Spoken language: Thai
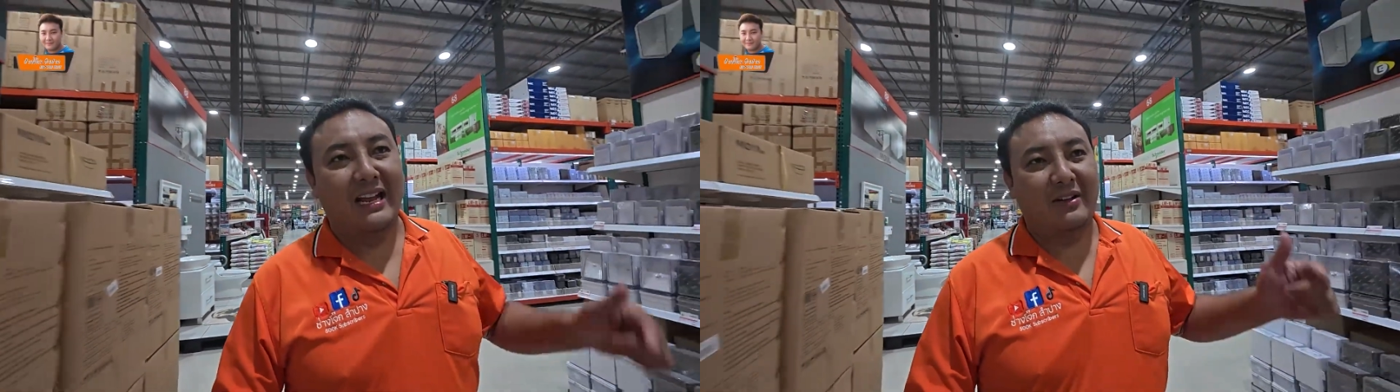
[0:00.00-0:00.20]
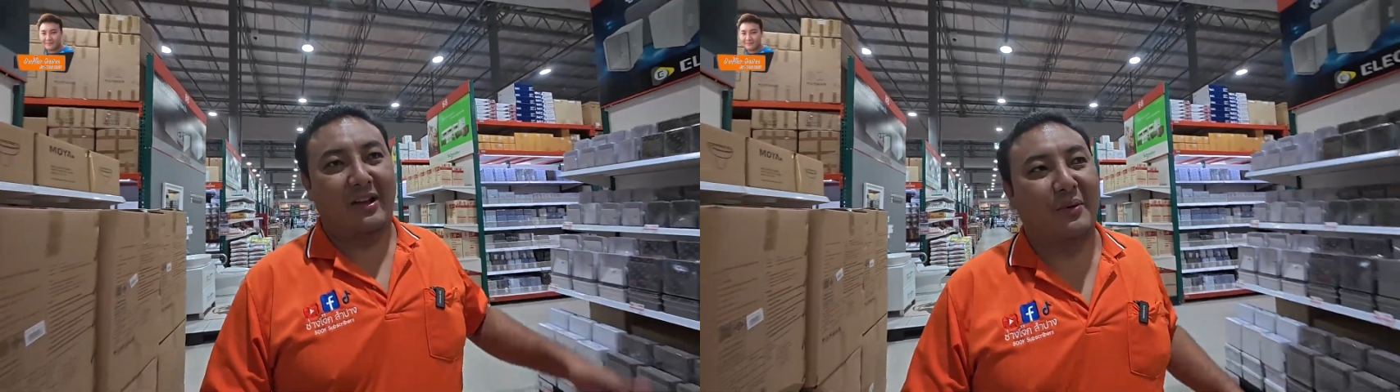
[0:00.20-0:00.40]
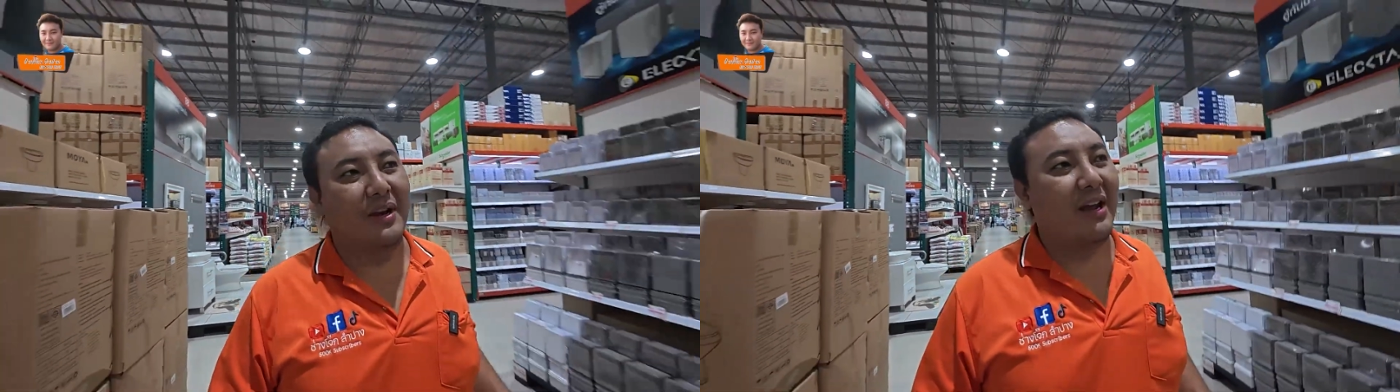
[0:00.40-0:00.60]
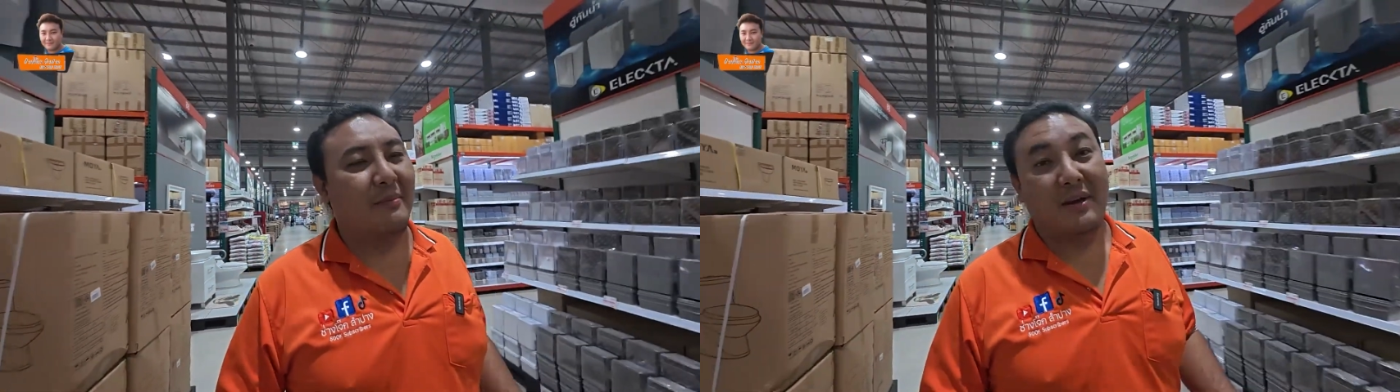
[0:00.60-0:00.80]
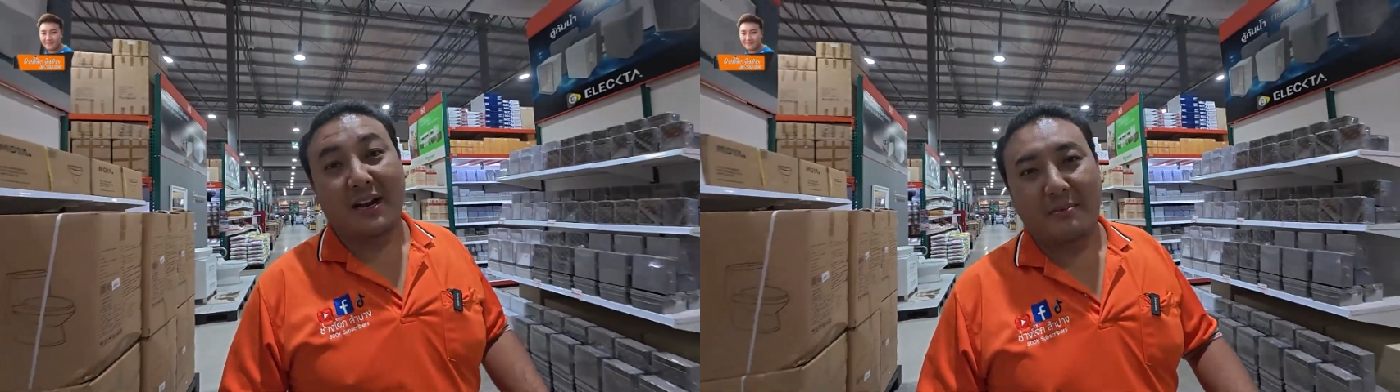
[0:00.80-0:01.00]
แต่วันนี้
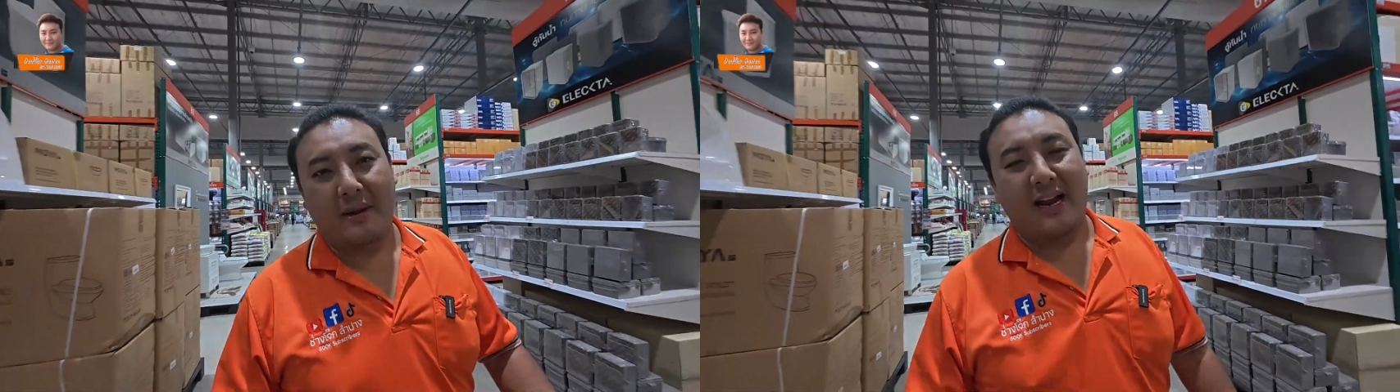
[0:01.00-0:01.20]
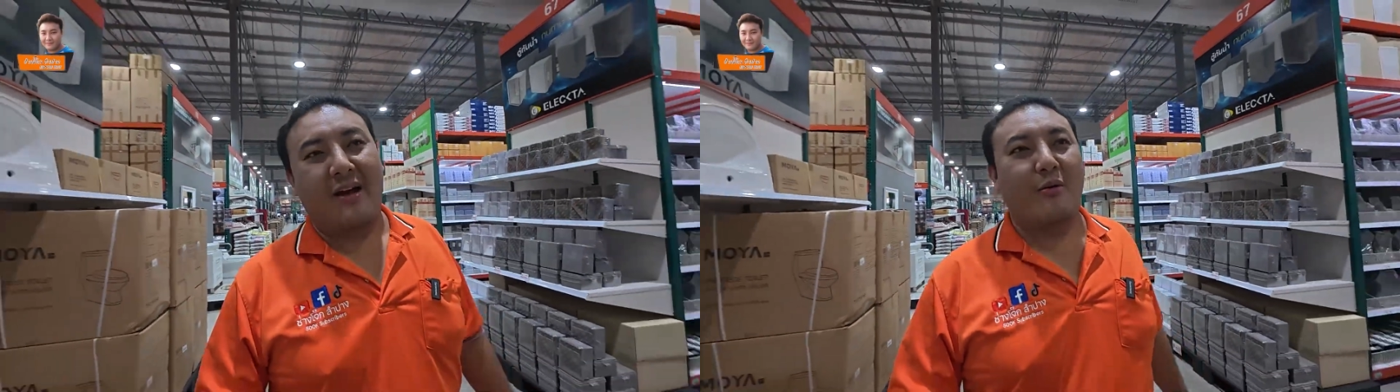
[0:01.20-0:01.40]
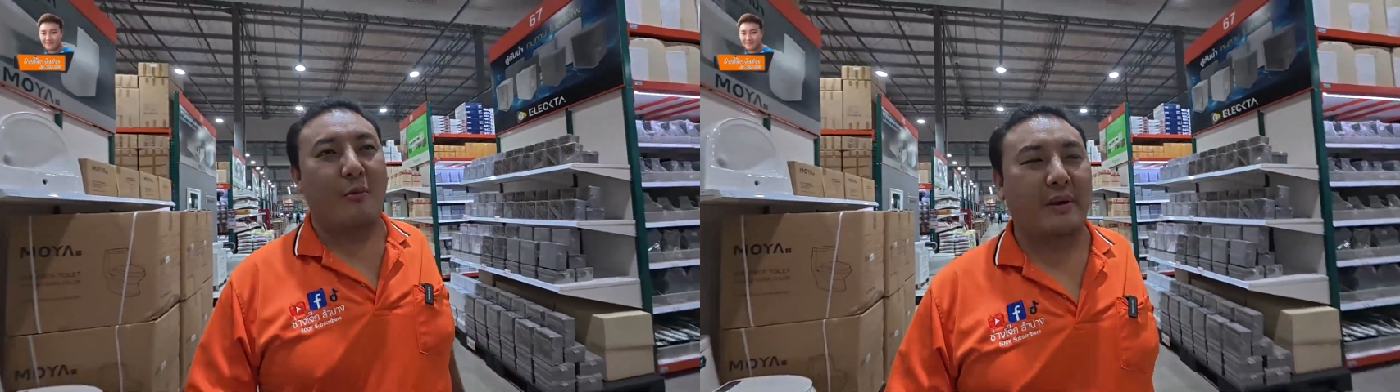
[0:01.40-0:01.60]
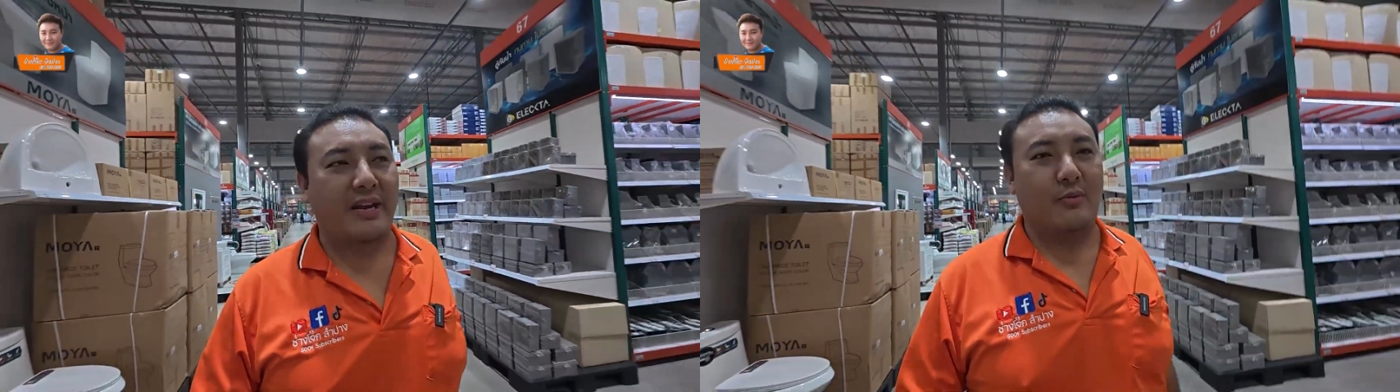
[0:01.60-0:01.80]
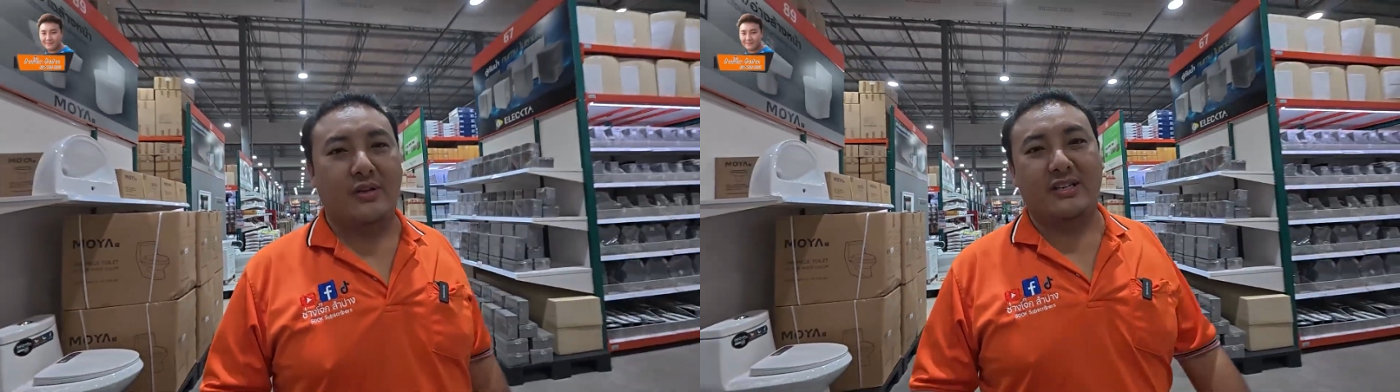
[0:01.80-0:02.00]
มาเดินแมกกาโฮไม่
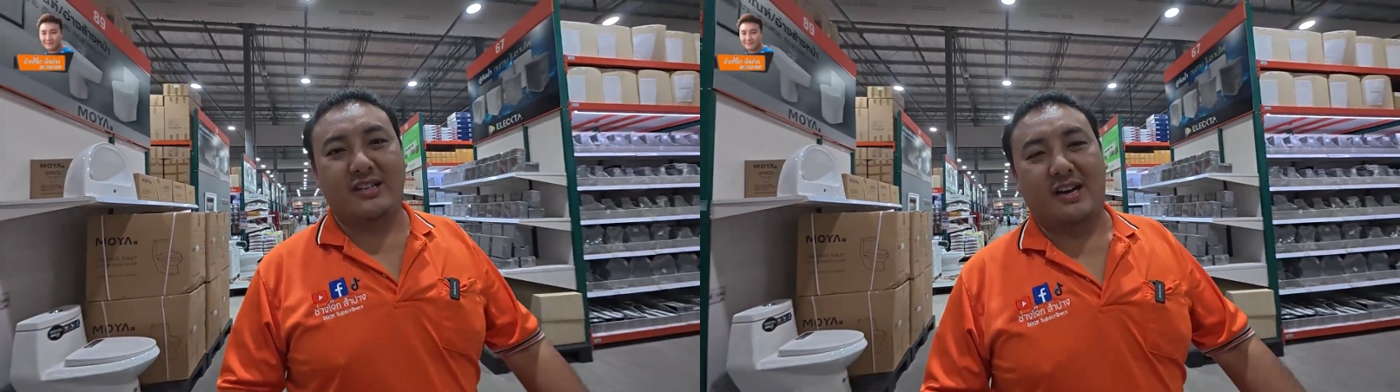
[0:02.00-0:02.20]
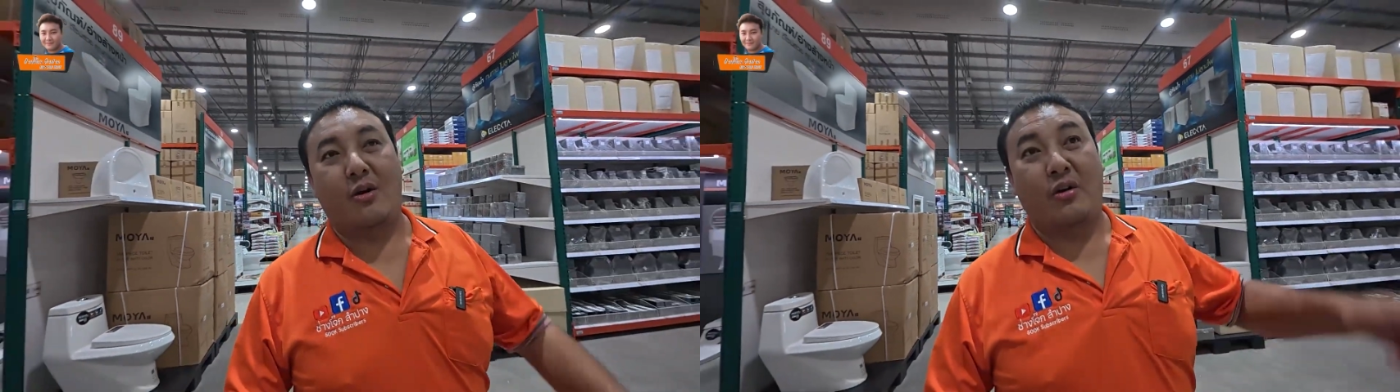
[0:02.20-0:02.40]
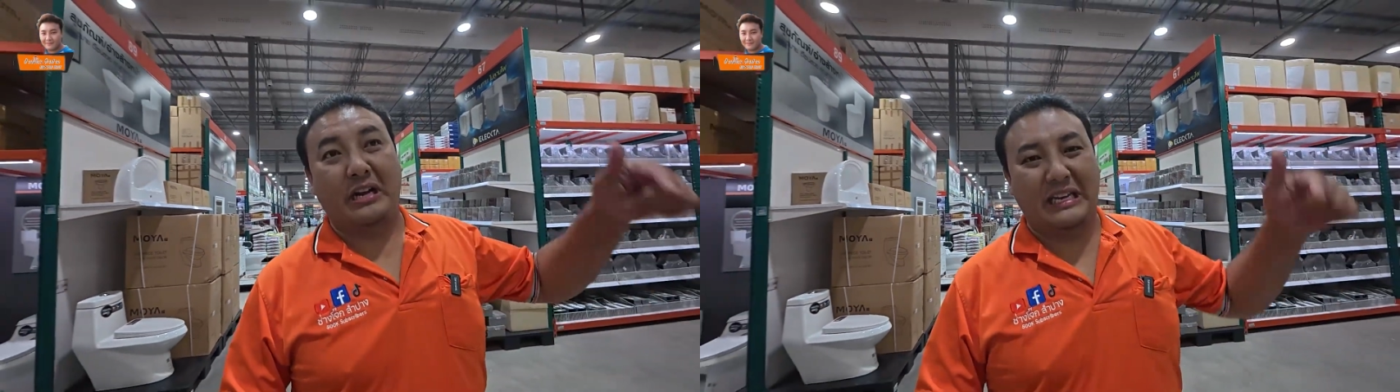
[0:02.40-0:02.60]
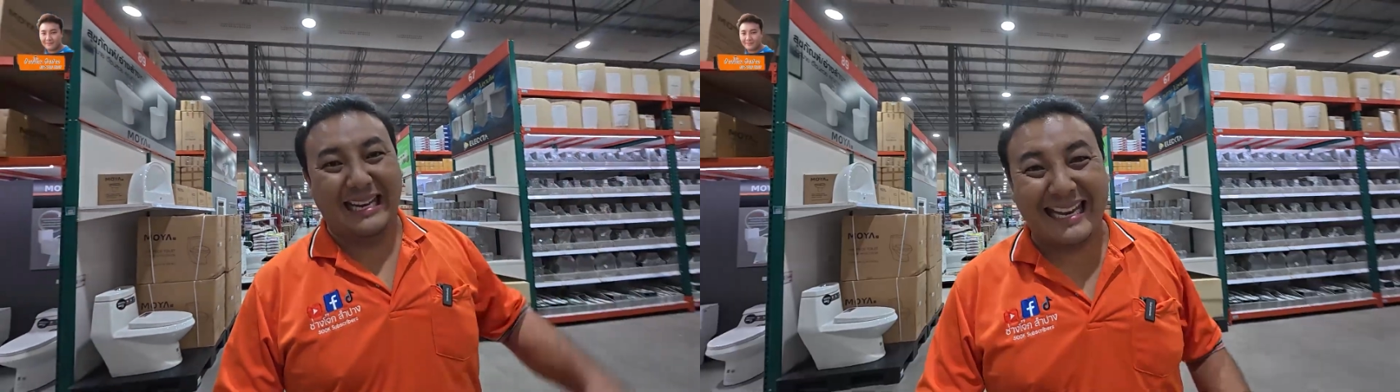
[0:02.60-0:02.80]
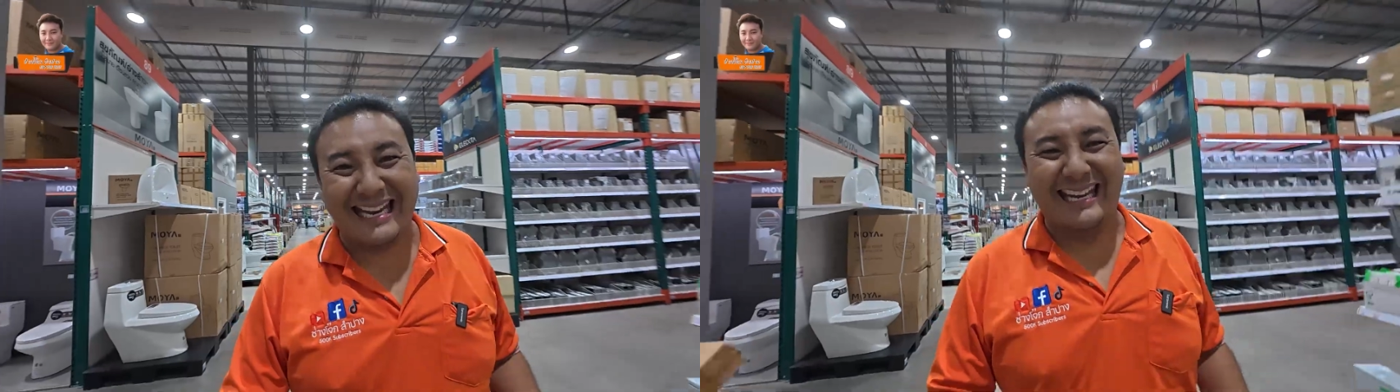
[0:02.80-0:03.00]
คิดว่าจะเจอของดีที่
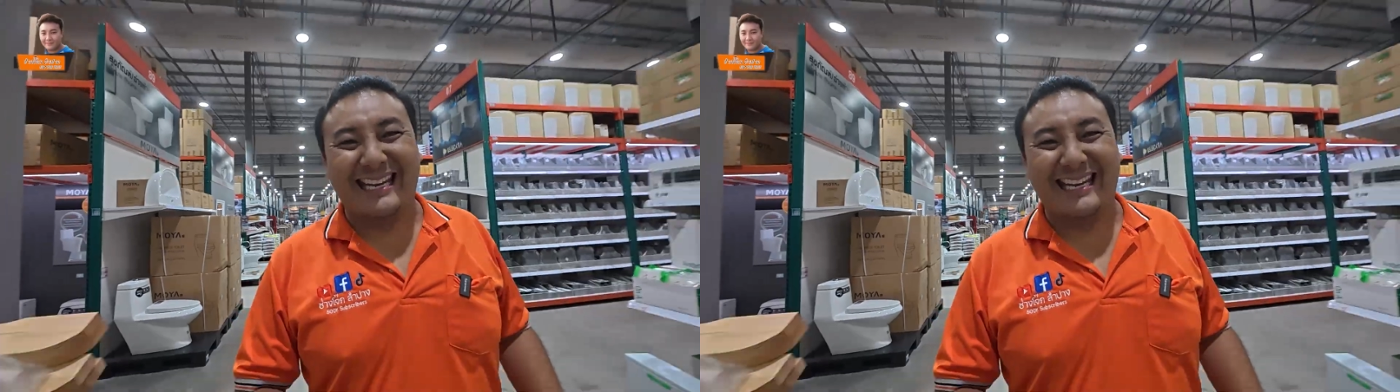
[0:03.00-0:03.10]
นี่